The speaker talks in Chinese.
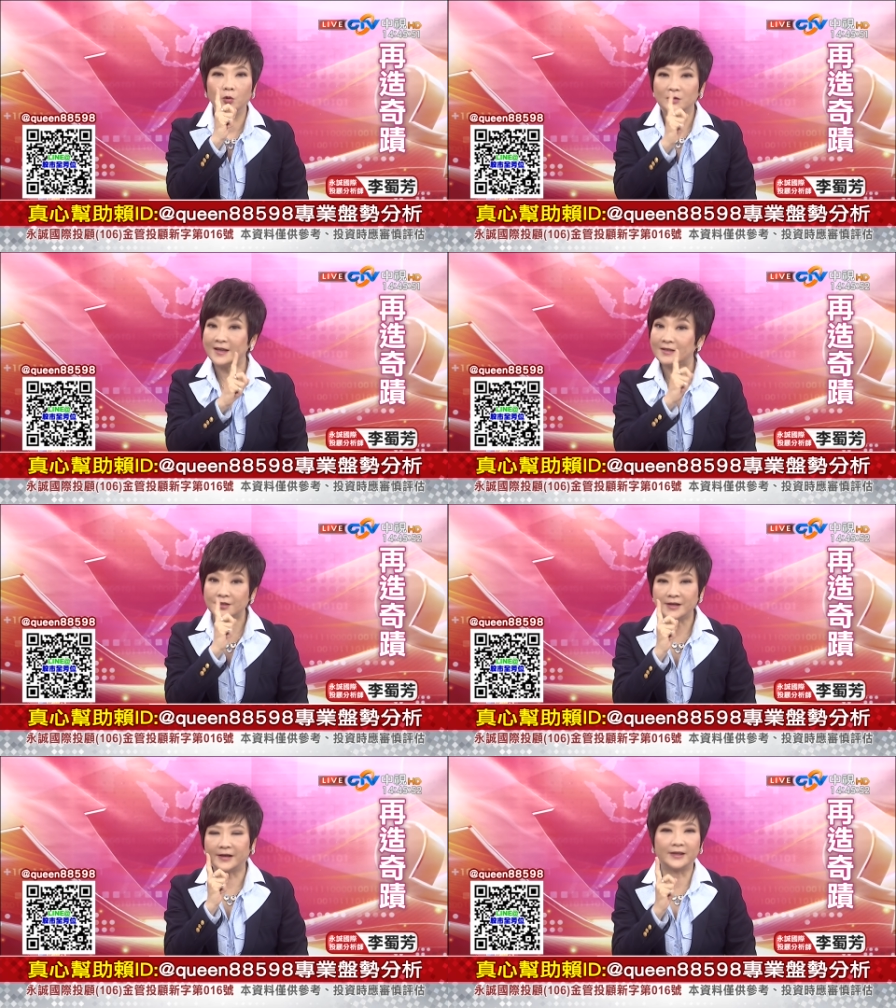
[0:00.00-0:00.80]
我在
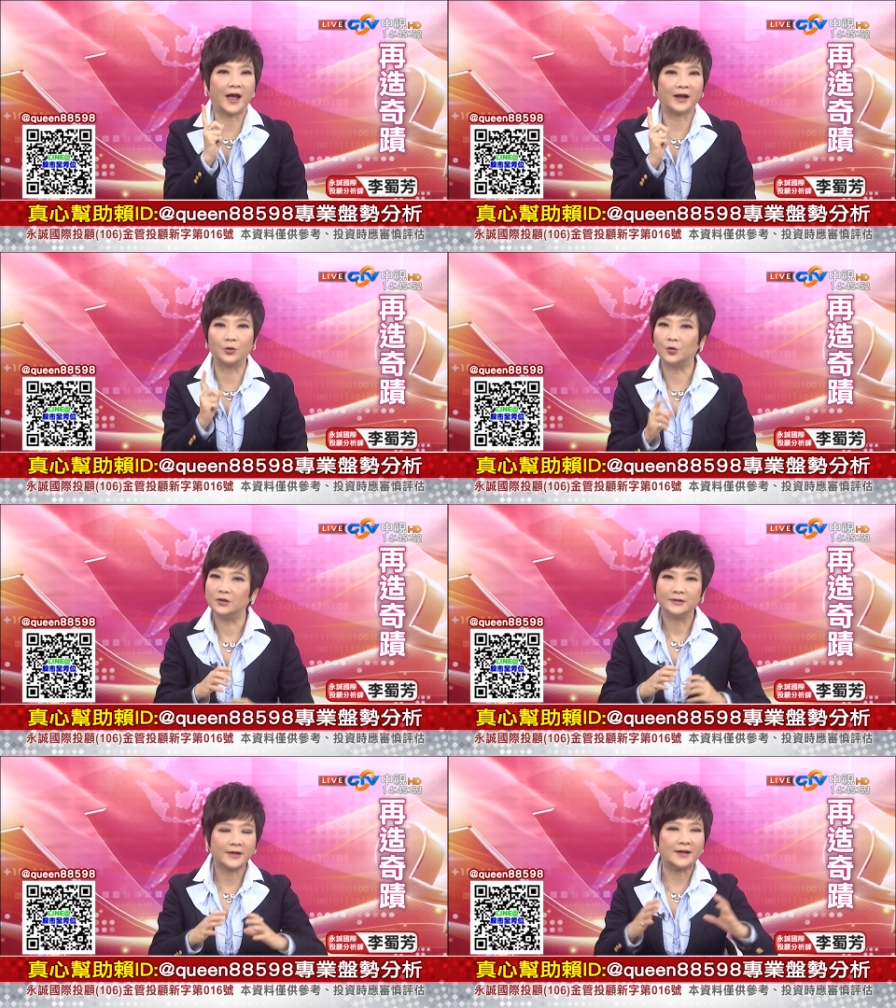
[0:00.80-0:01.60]
之前给大家看过，
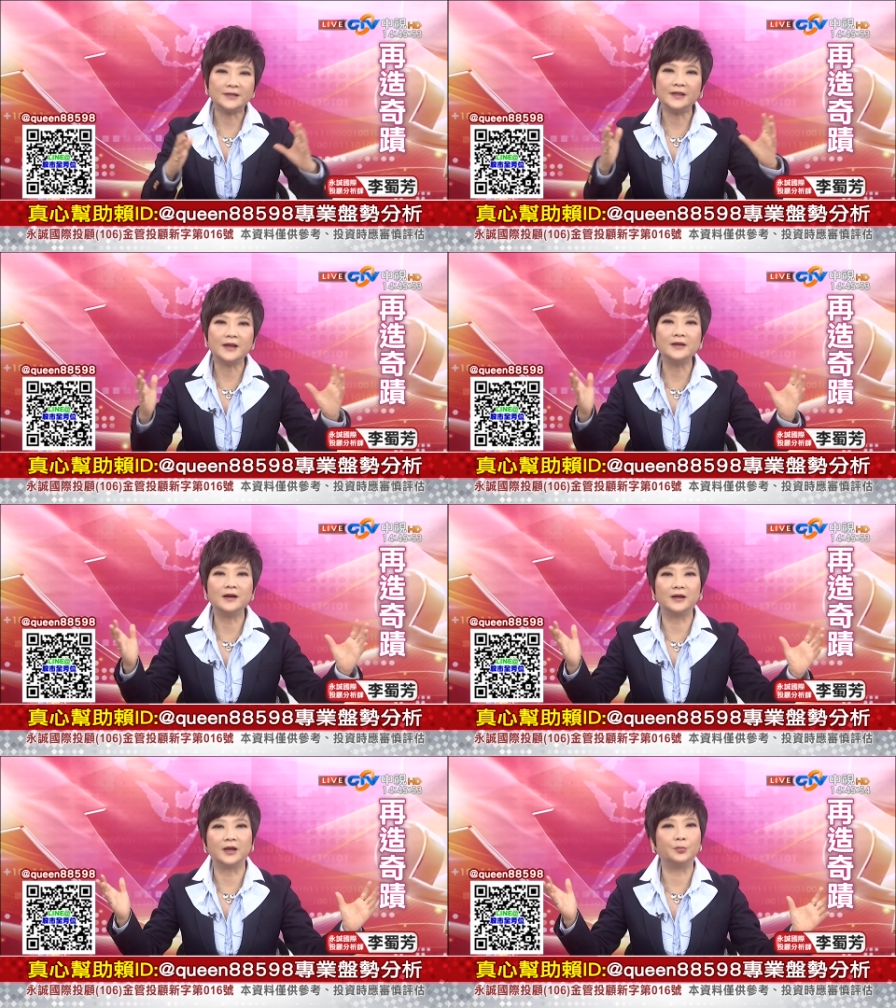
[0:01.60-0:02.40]
台积电
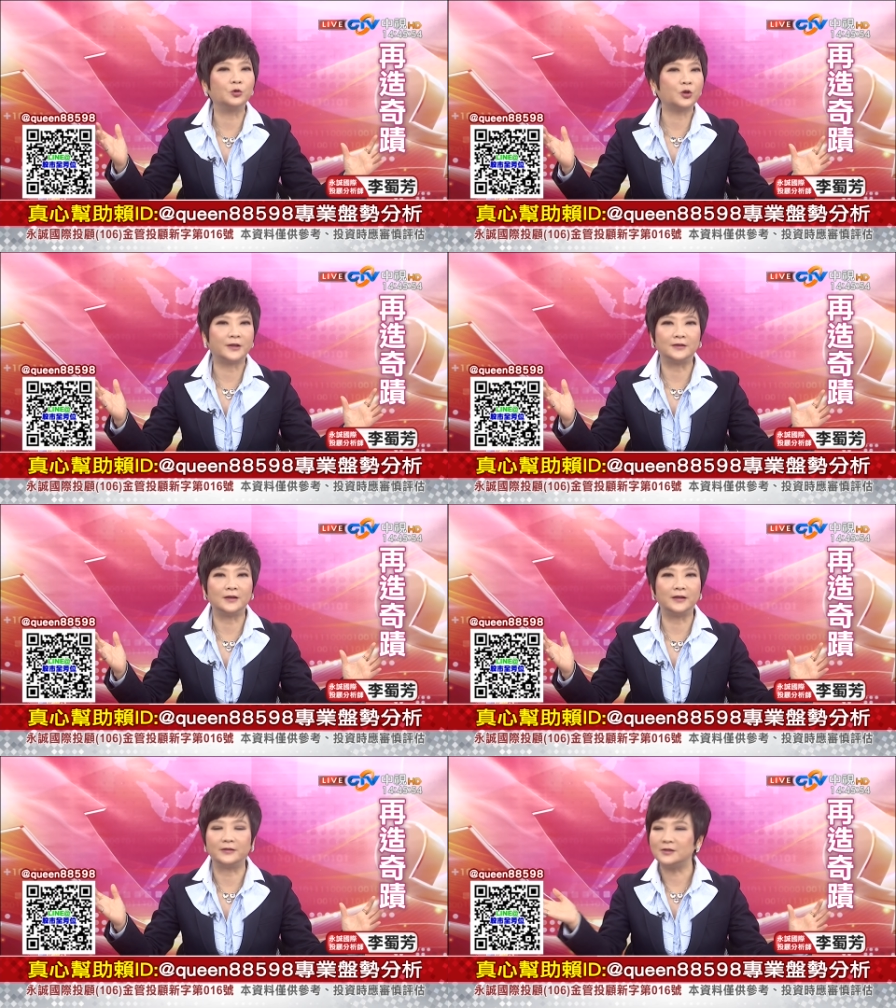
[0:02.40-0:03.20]
任何一个波段的
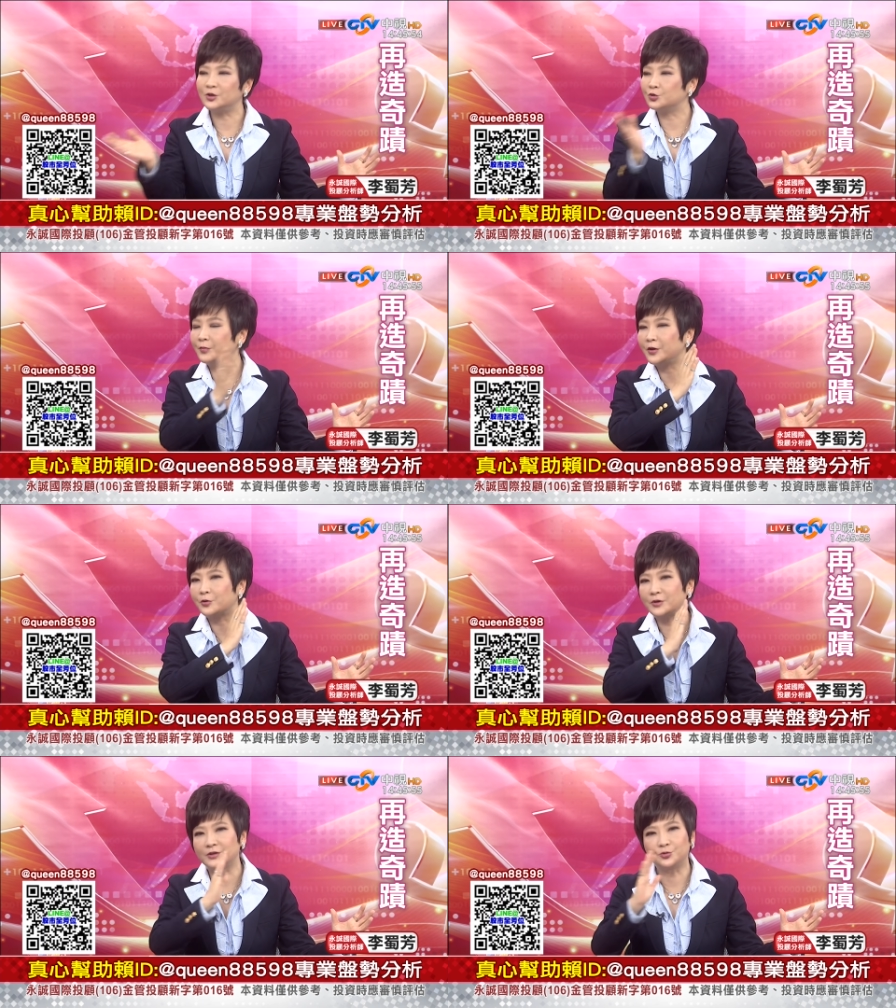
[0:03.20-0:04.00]
低点，技术面
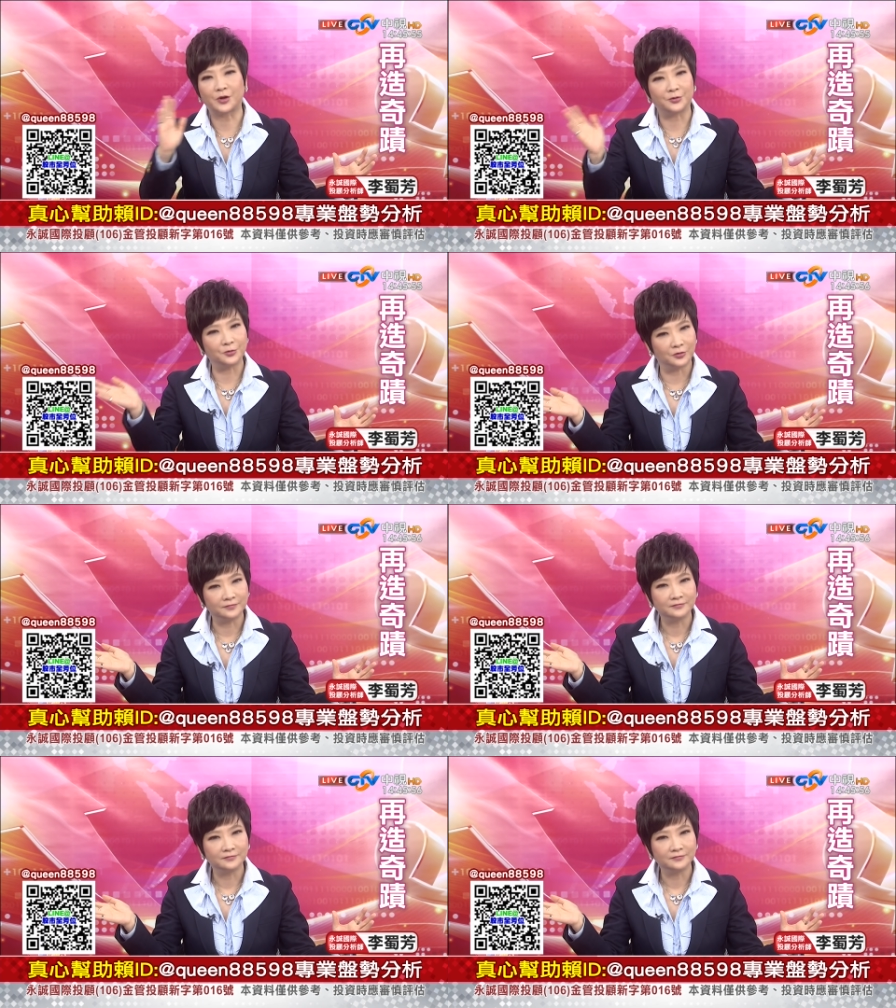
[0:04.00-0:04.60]
永远是转弱。